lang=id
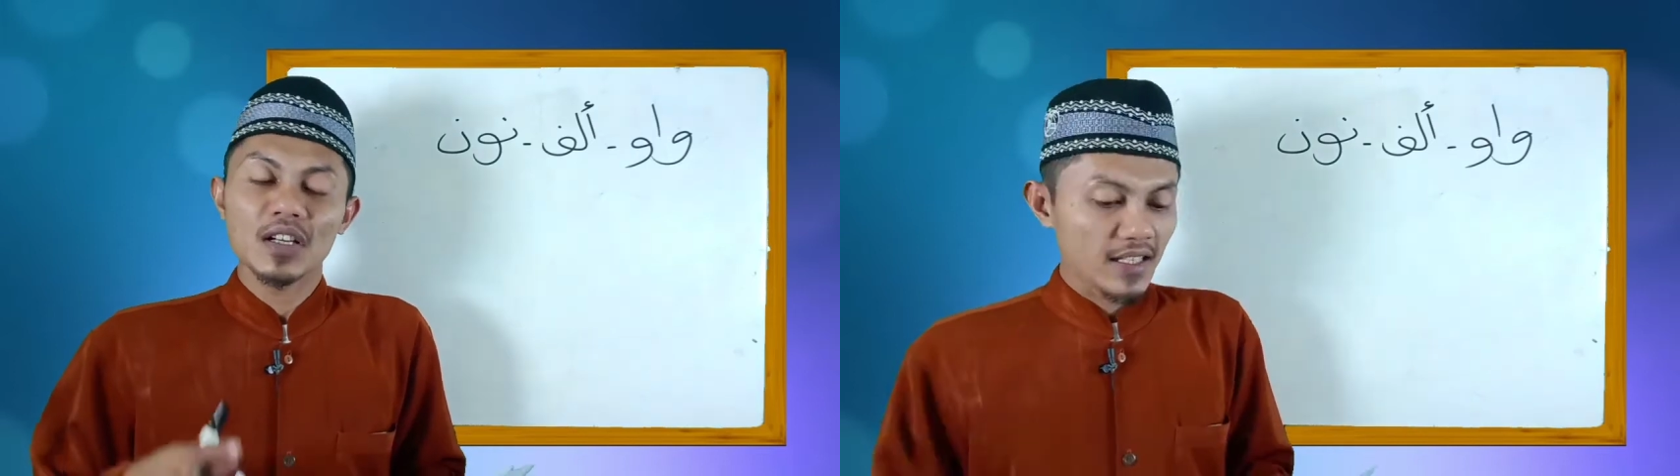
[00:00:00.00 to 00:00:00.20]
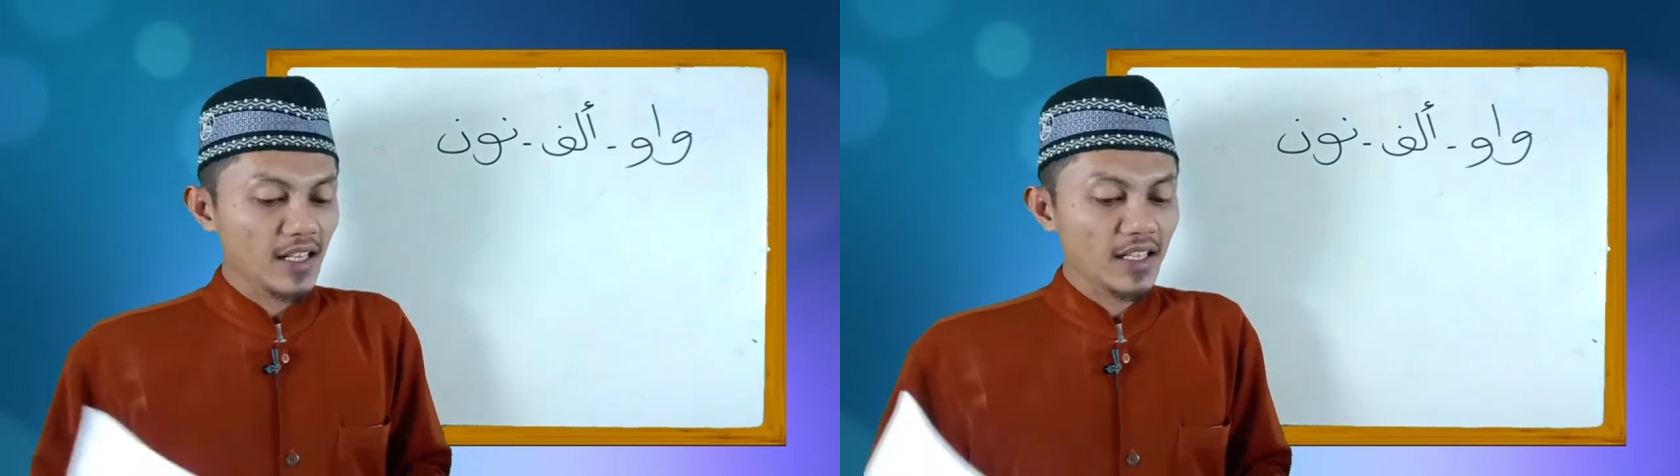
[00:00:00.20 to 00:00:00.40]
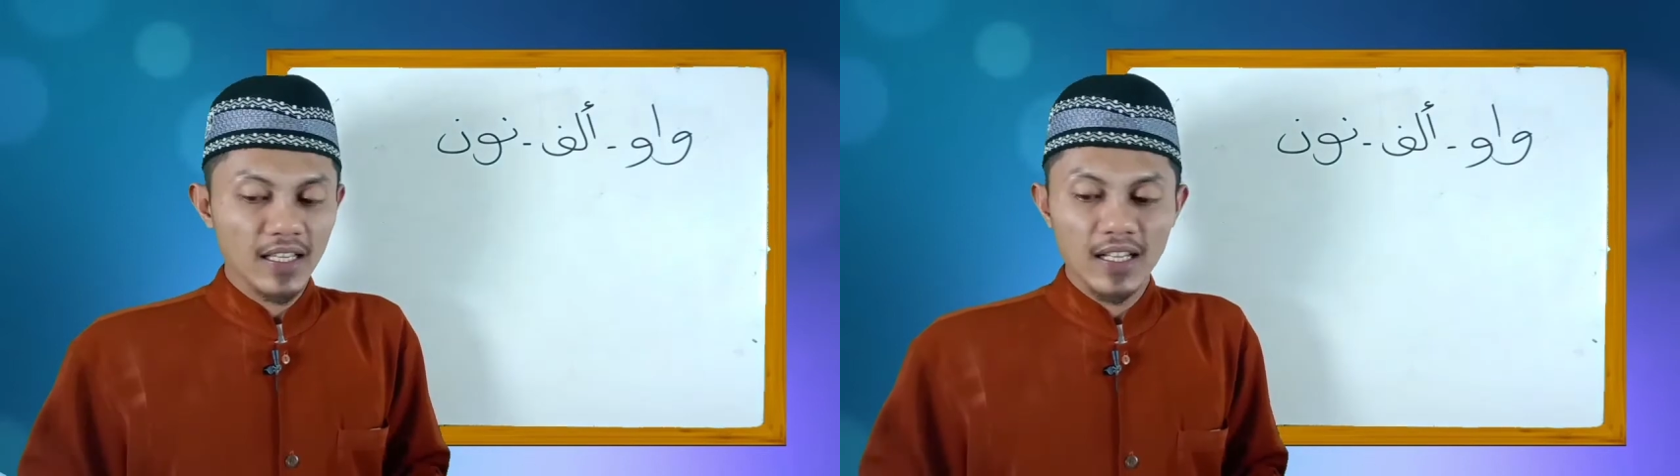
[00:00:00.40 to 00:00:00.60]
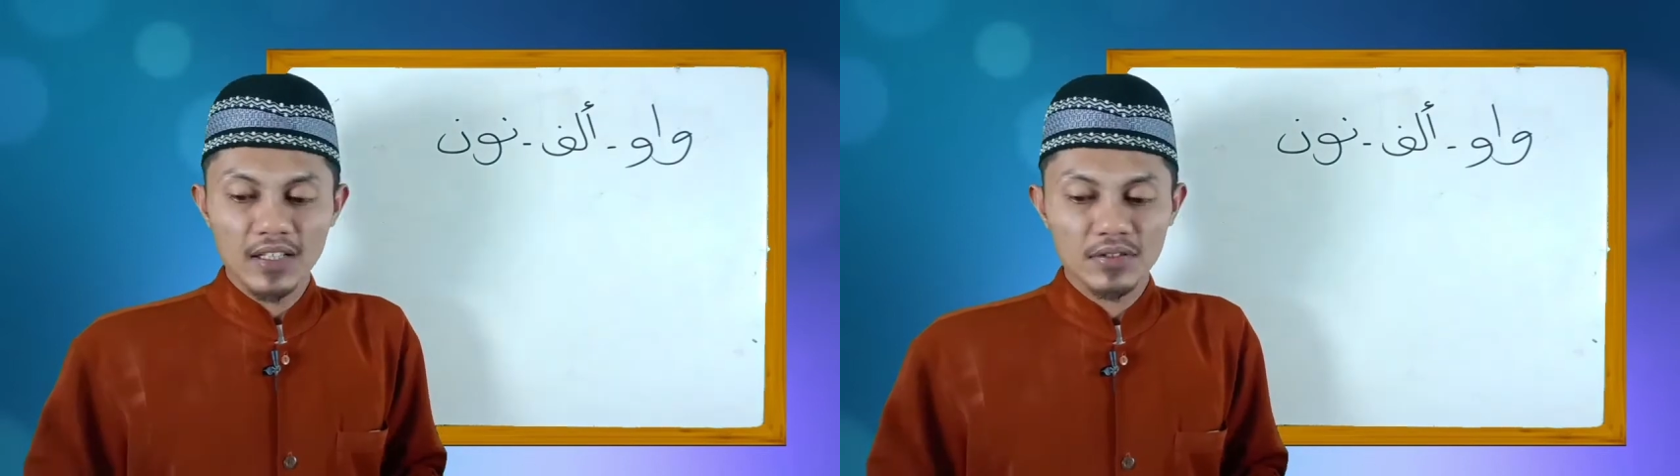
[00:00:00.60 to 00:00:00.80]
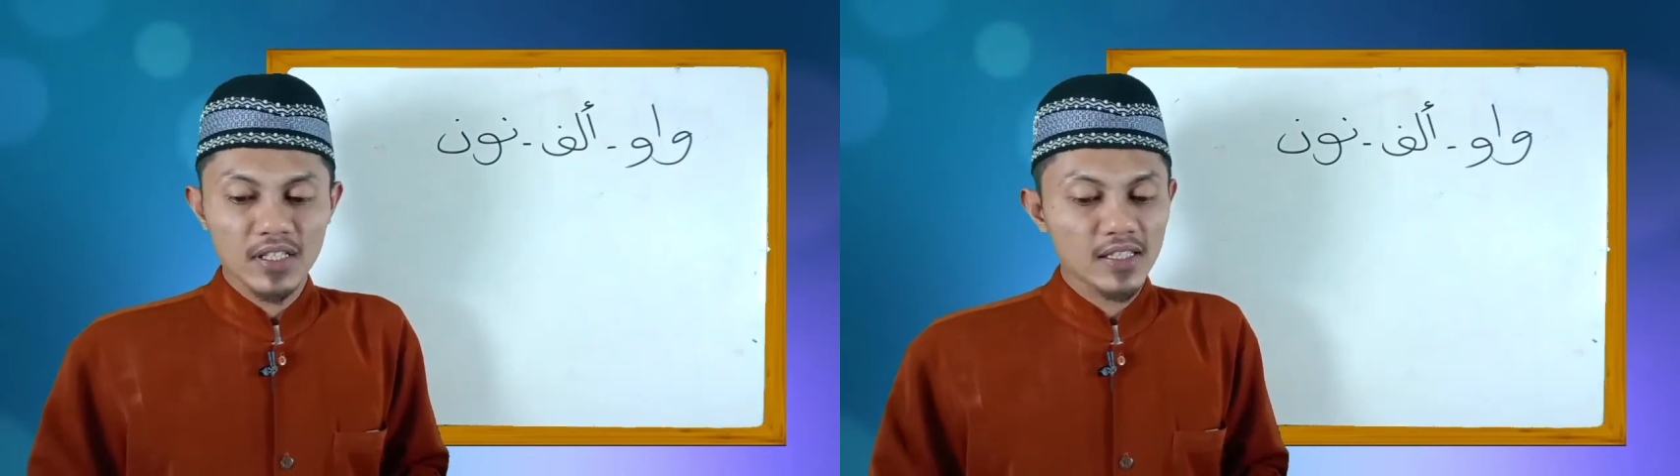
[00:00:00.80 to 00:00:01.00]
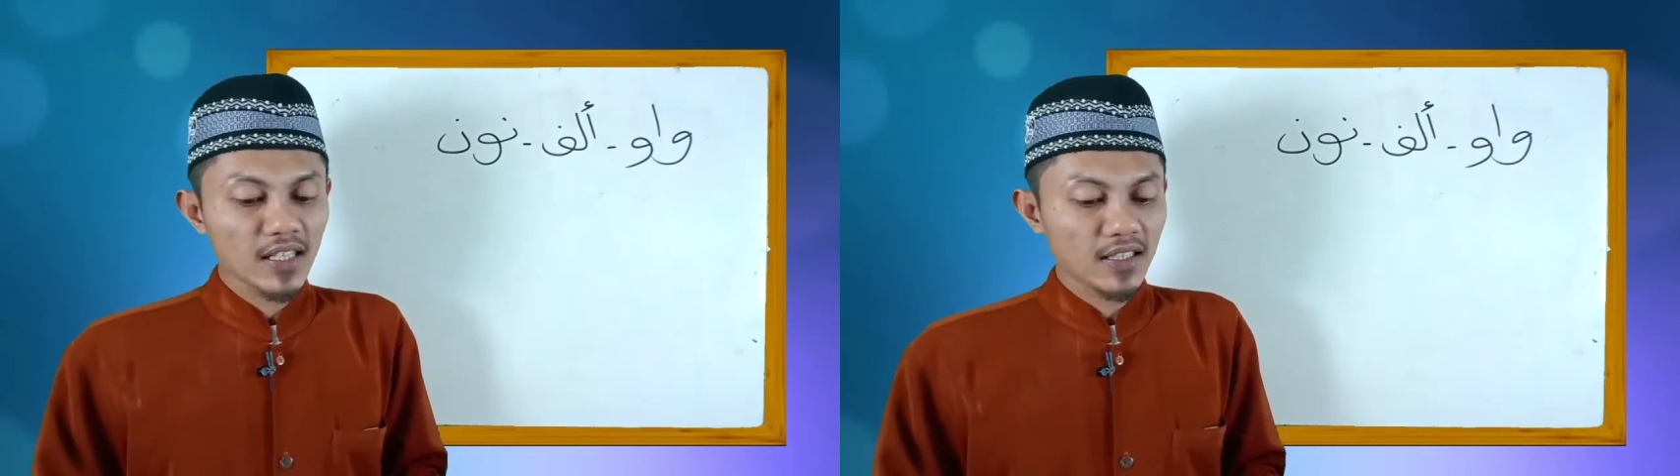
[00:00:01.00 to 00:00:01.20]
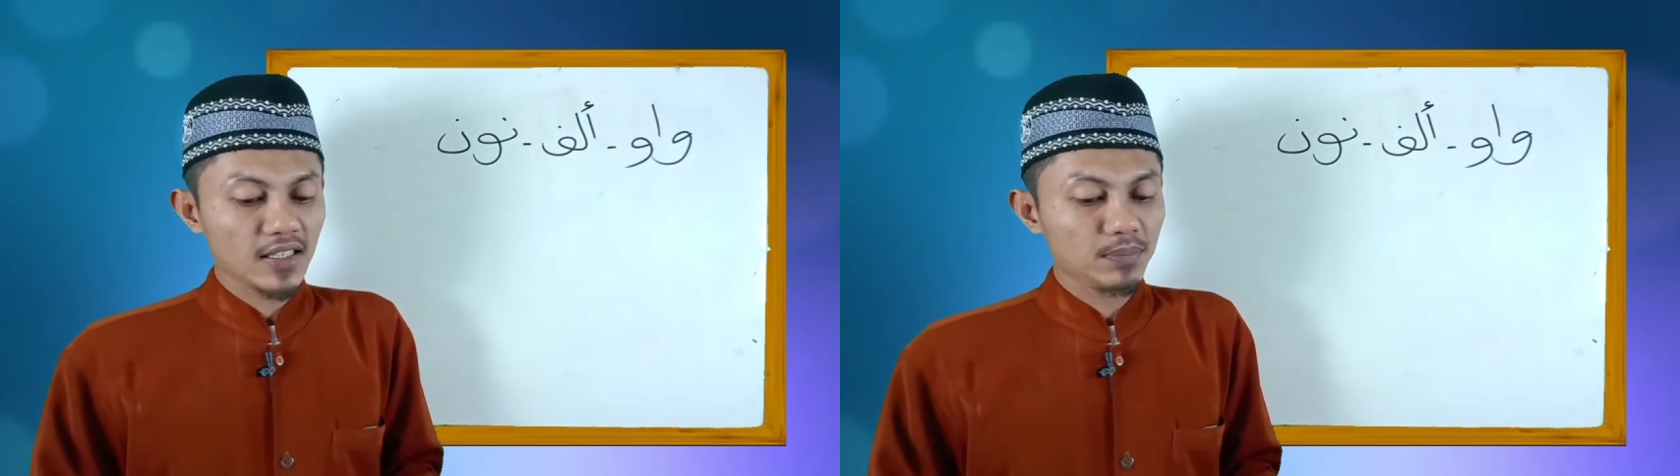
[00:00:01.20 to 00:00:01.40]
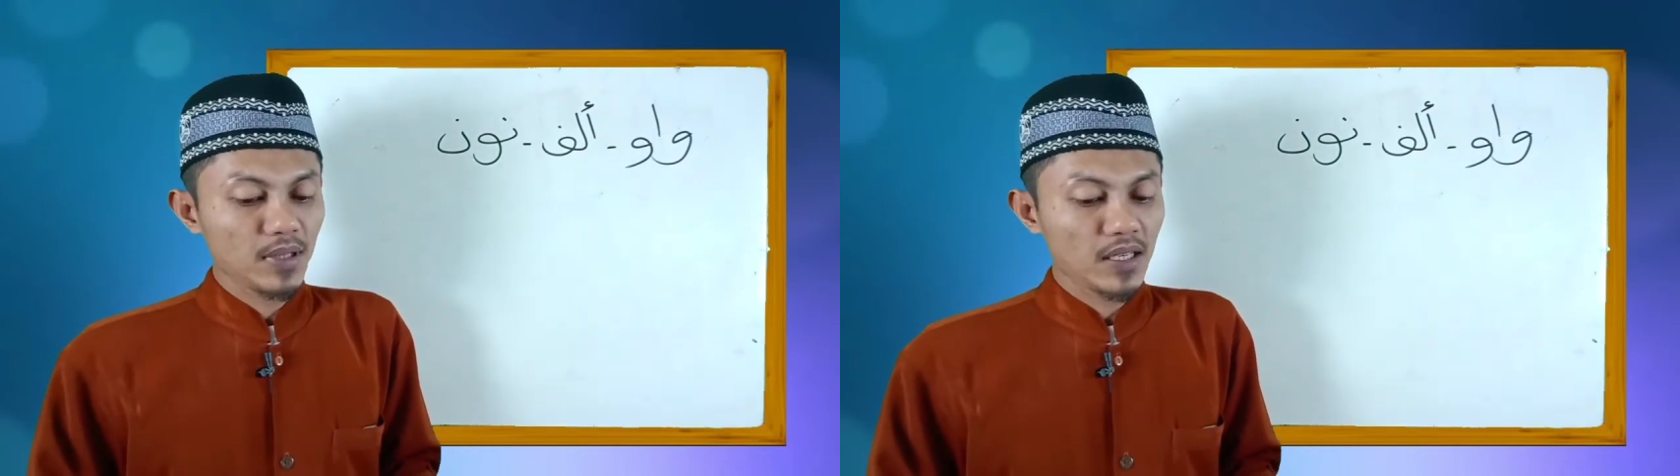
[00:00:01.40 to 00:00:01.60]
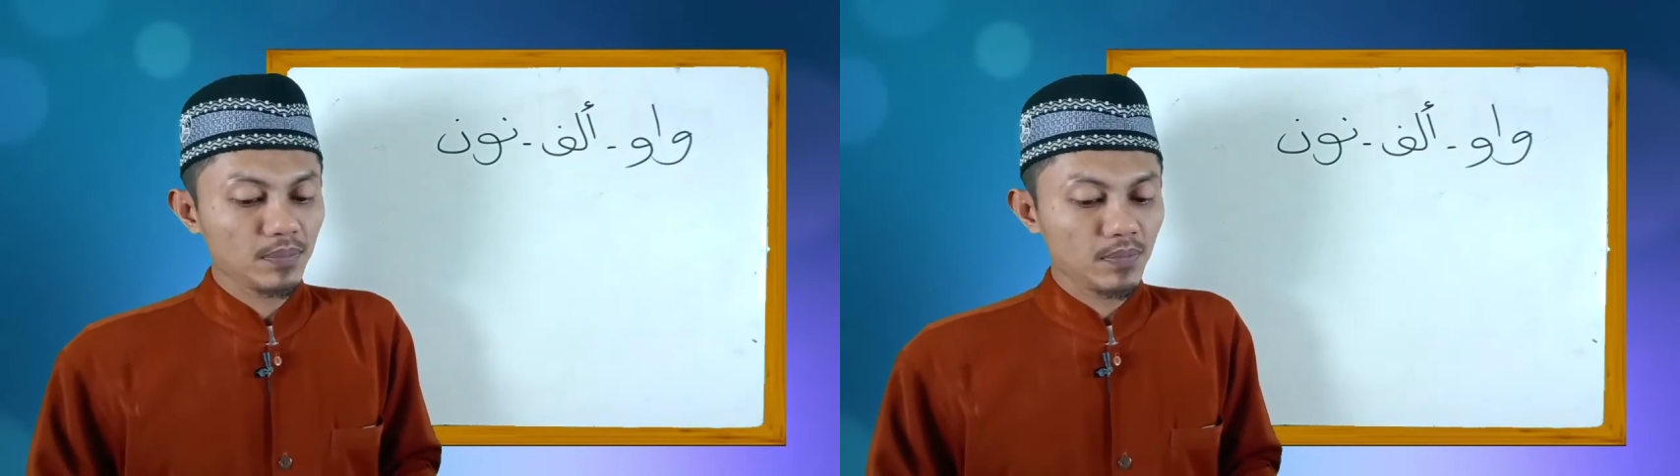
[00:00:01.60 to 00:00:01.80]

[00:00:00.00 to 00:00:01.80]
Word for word: Jadi kita langsung saja ke bab